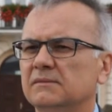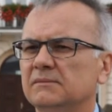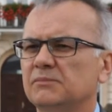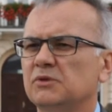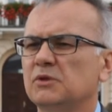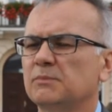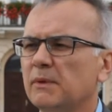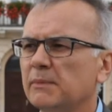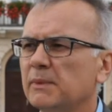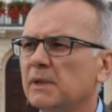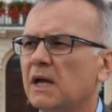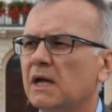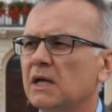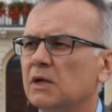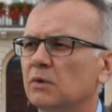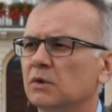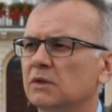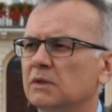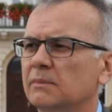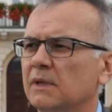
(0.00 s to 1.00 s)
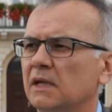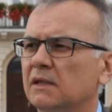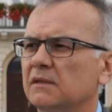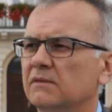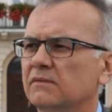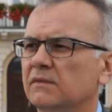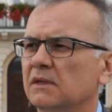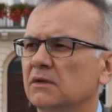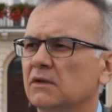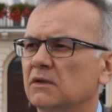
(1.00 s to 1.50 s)
przypominają o tym
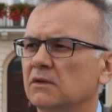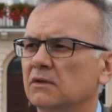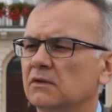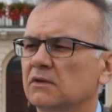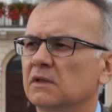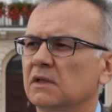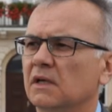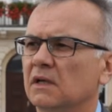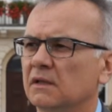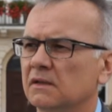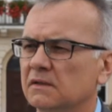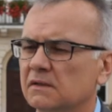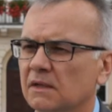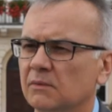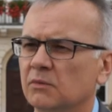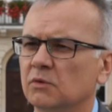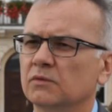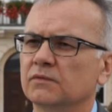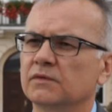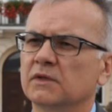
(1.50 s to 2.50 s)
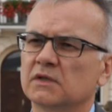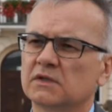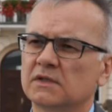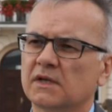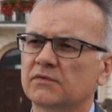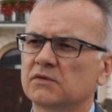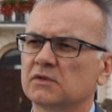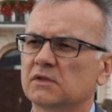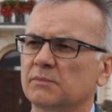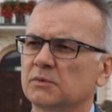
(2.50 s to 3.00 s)
radnym wielokrotnie, ja sam również
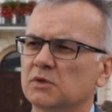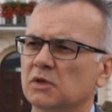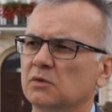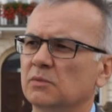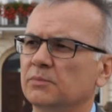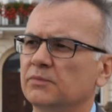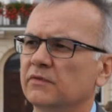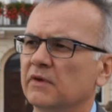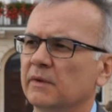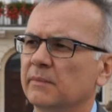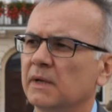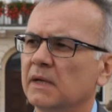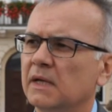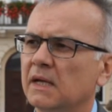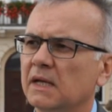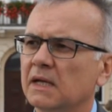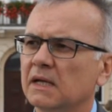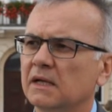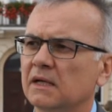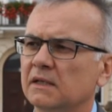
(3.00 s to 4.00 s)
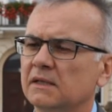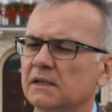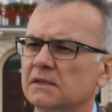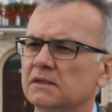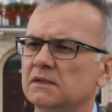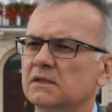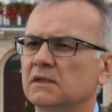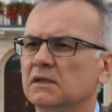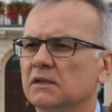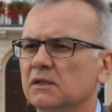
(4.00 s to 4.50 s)
zawsze przed upływem
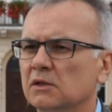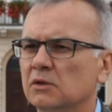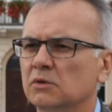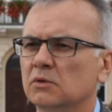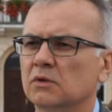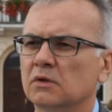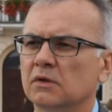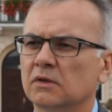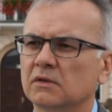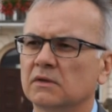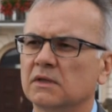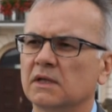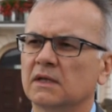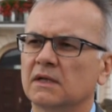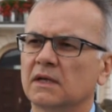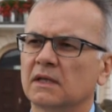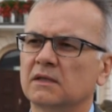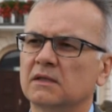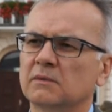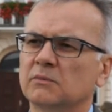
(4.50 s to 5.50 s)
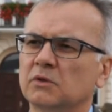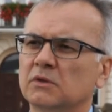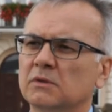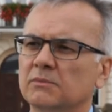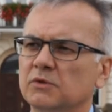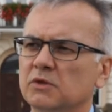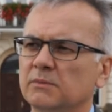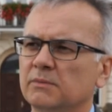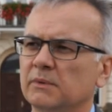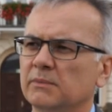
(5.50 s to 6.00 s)
kadencji kilkukrotnie radnym o tym
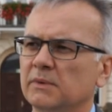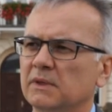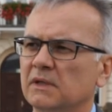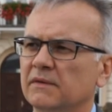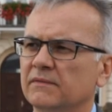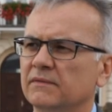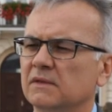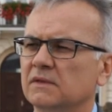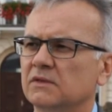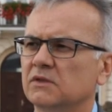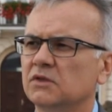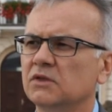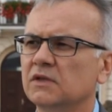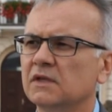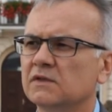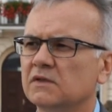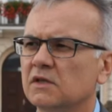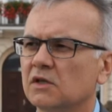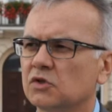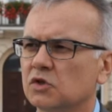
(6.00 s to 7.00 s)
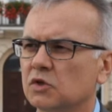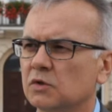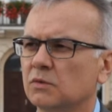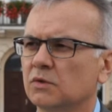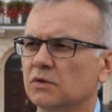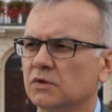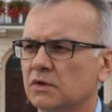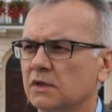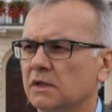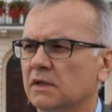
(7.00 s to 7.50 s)
przypominam, więc nie
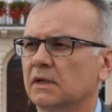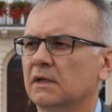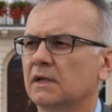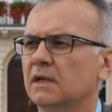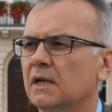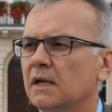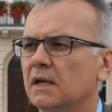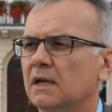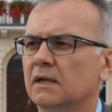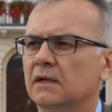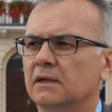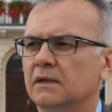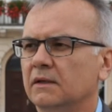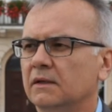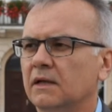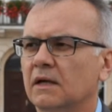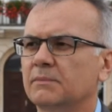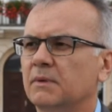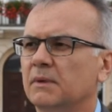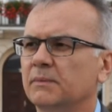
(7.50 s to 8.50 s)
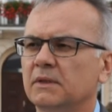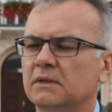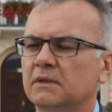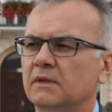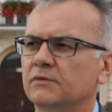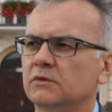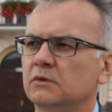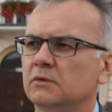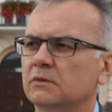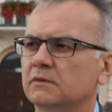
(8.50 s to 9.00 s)
zdarzyło się no, jak
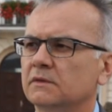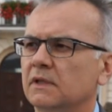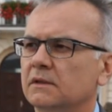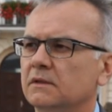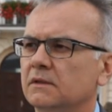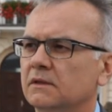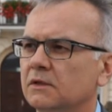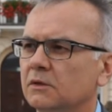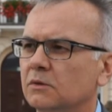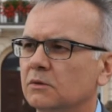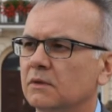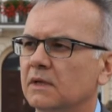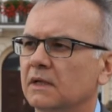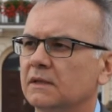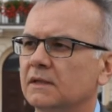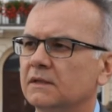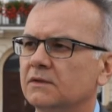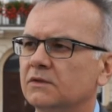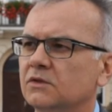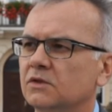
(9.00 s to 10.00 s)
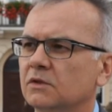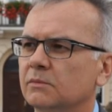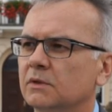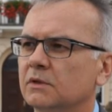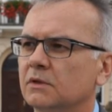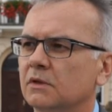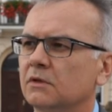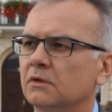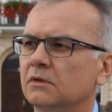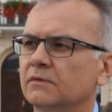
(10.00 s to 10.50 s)
pamiętam, w ciągu ostatnich kilku kadencji, żeby
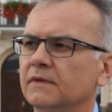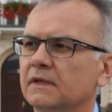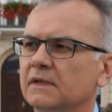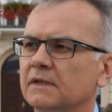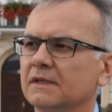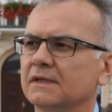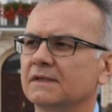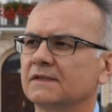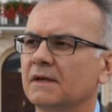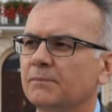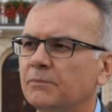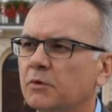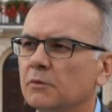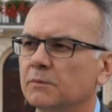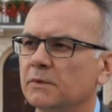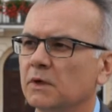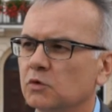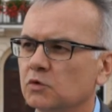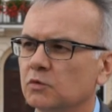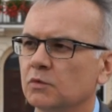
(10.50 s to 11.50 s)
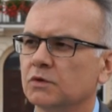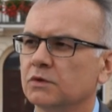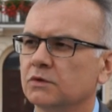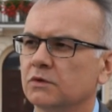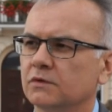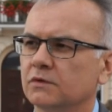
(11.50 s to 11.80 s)
ktokolwiek zapomniał złożyć